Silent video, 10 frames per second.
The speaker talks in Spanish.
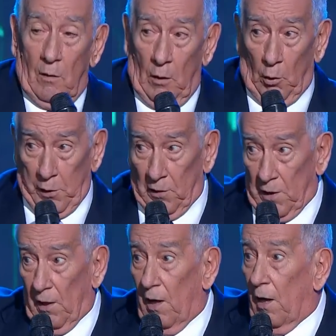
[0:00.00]
La otra
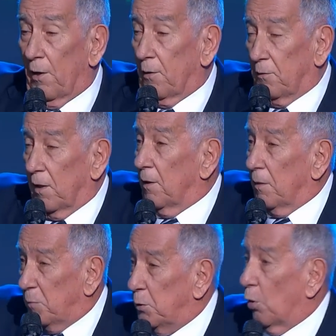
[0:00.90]

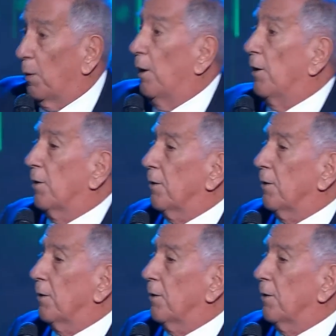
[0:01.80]
tarde vi llover,